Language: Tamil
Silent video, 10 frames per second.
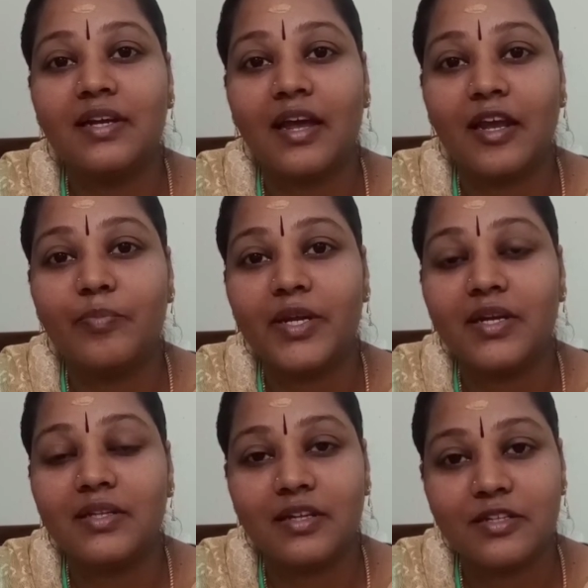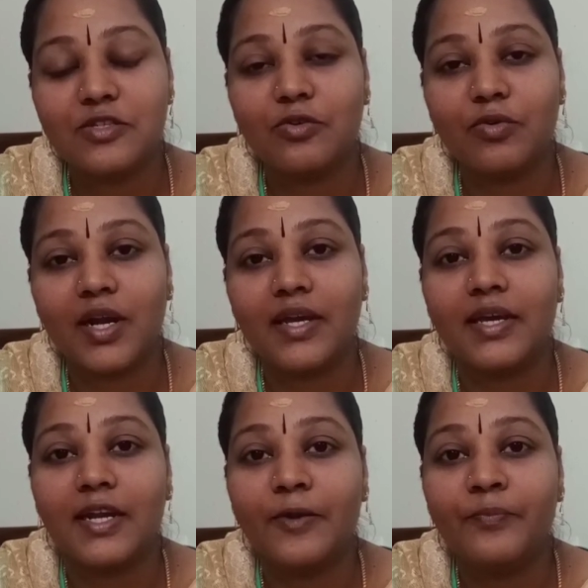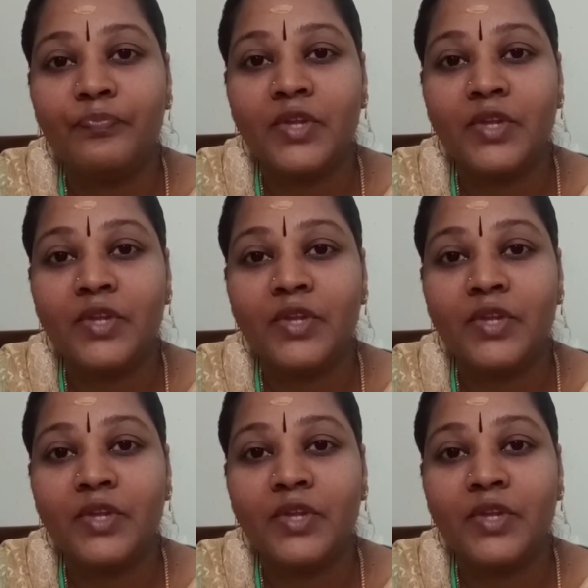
நிறைய பேருக்கு தெரிஞ்சிருக்கும்னு நினைக்கிறேன்